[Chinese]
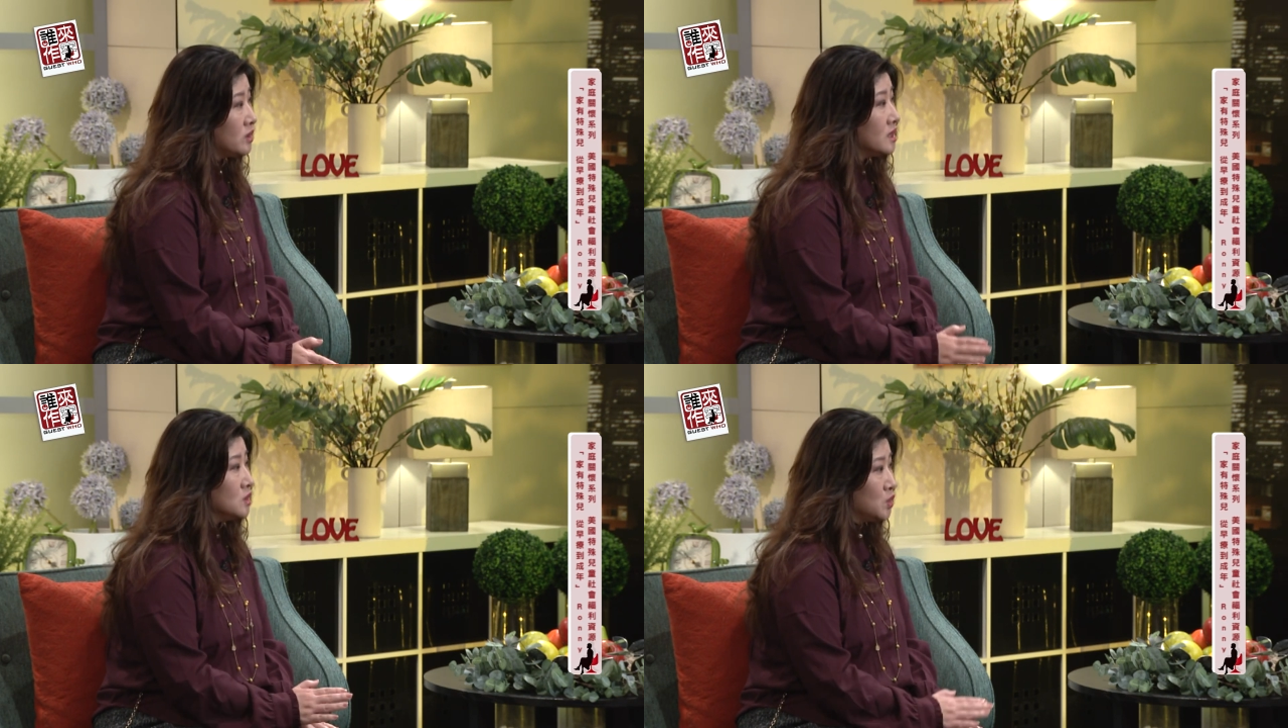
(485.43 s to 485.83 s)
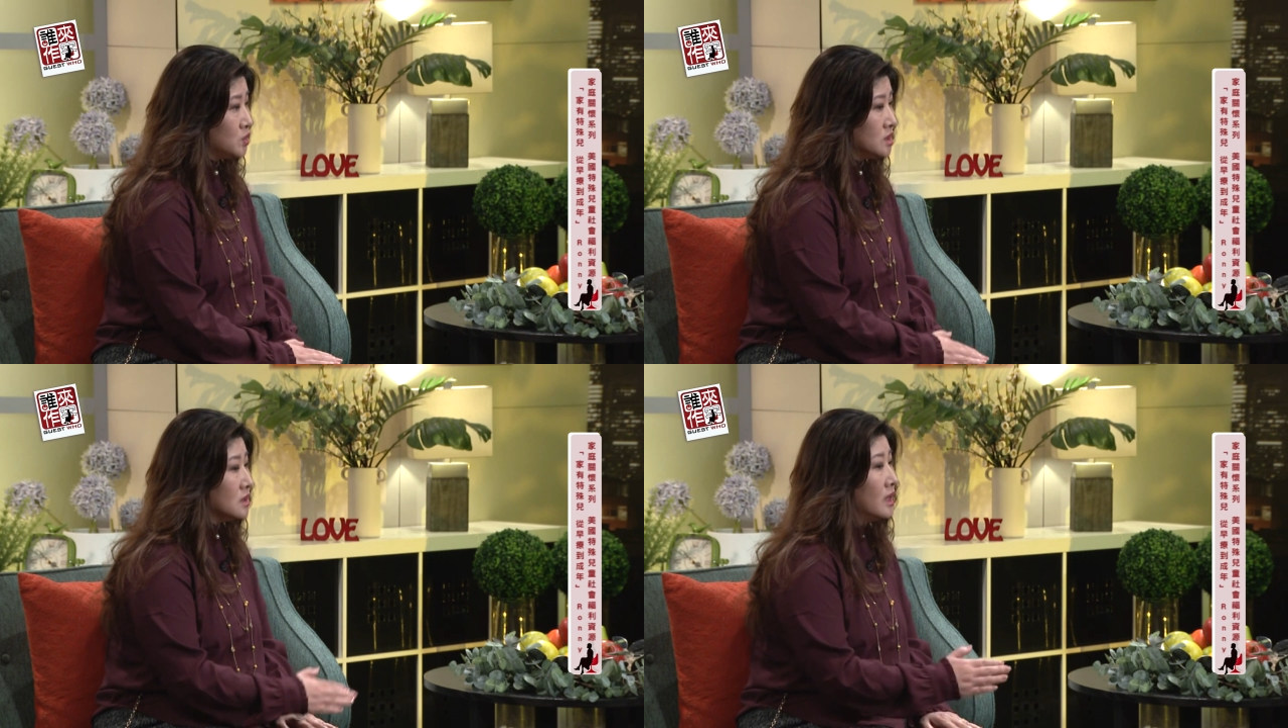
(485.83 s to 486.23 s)
那你就
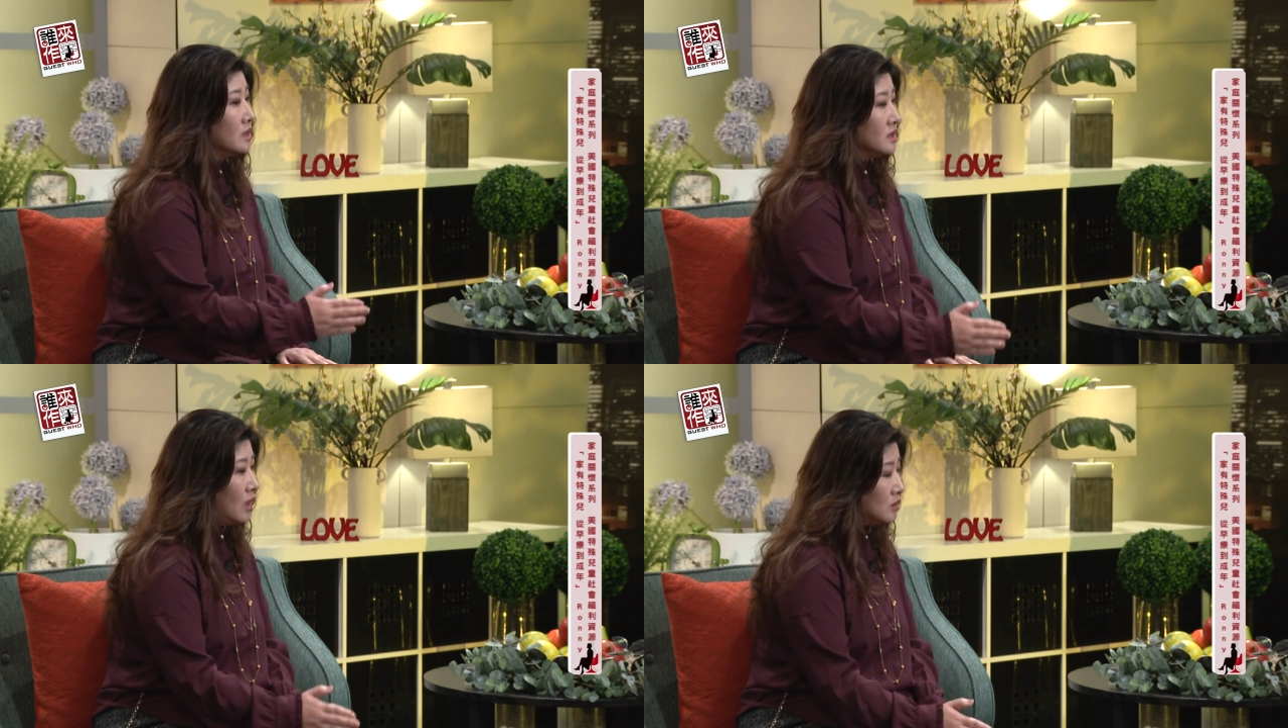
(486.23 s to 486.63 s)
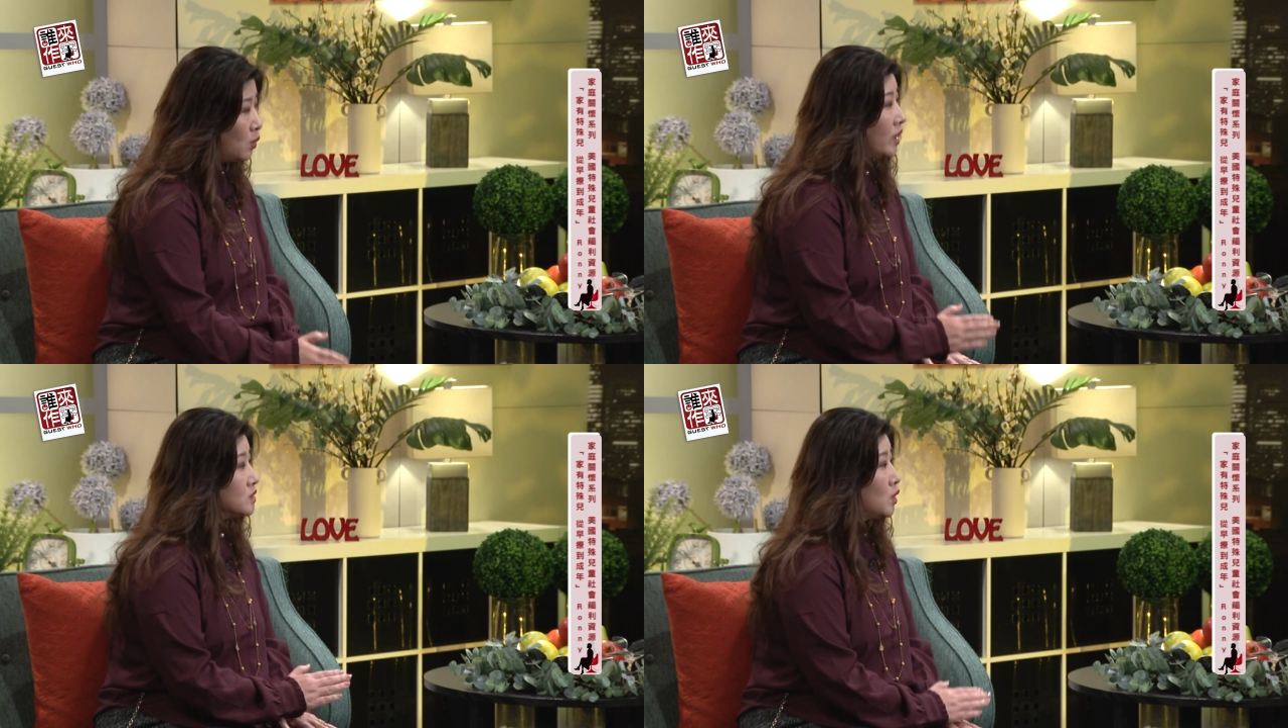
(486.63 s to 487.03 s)
是要
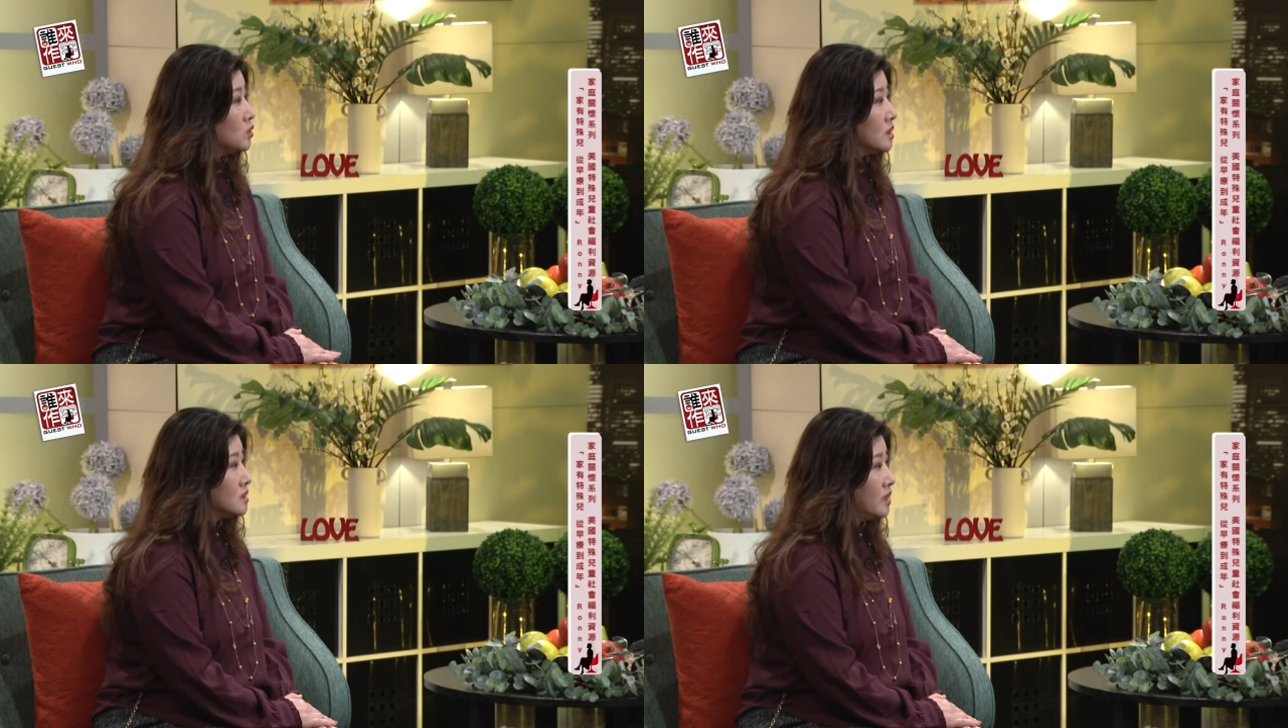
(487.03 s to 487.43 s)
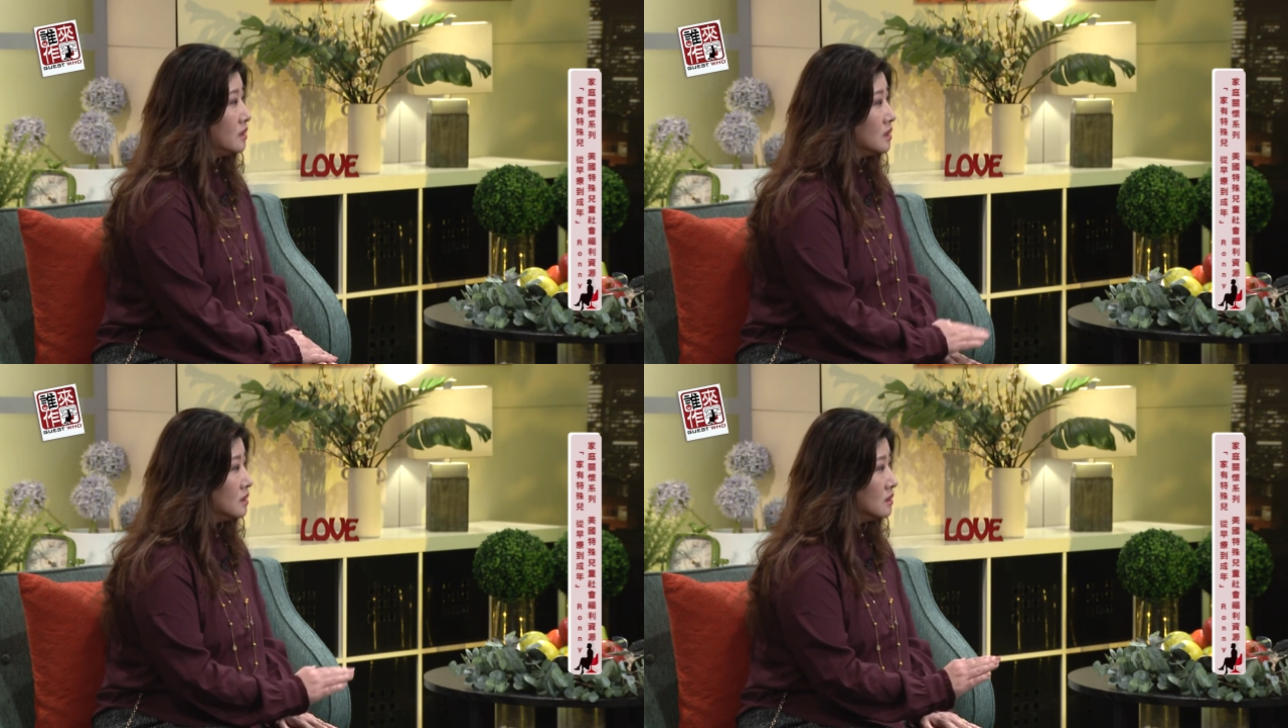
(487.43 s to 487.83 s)
外州的这
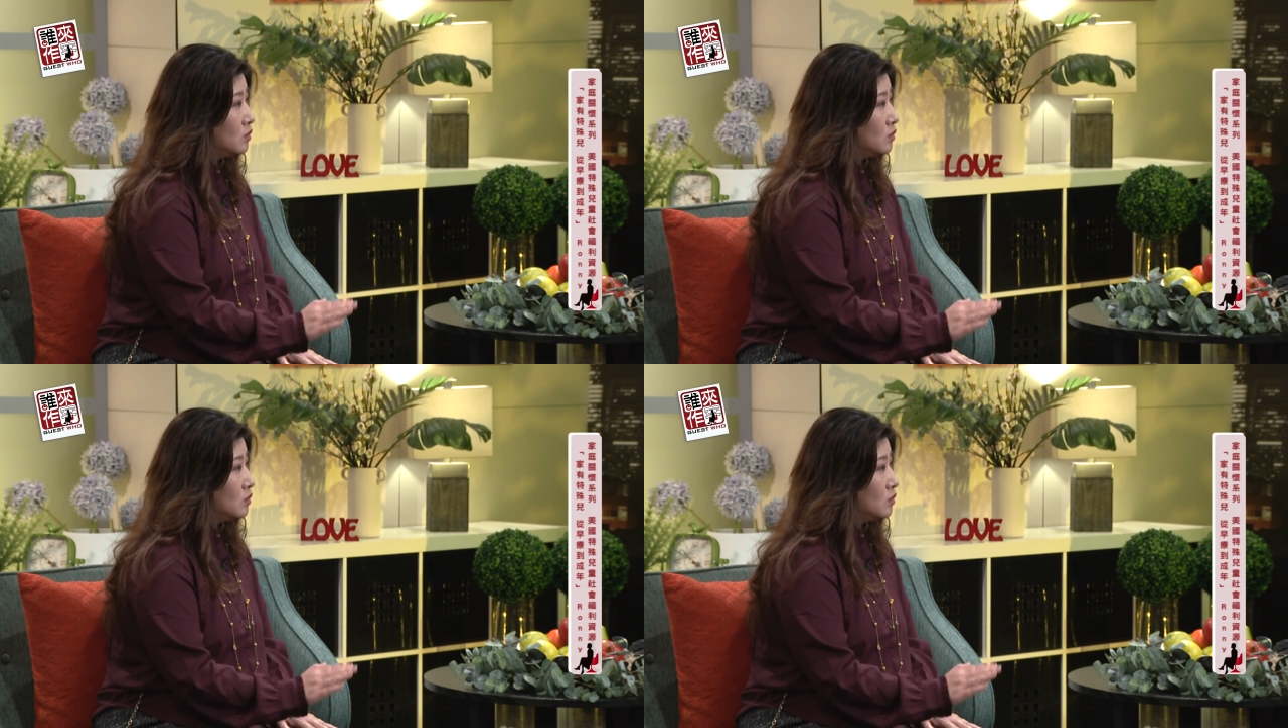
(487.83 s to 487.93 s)
个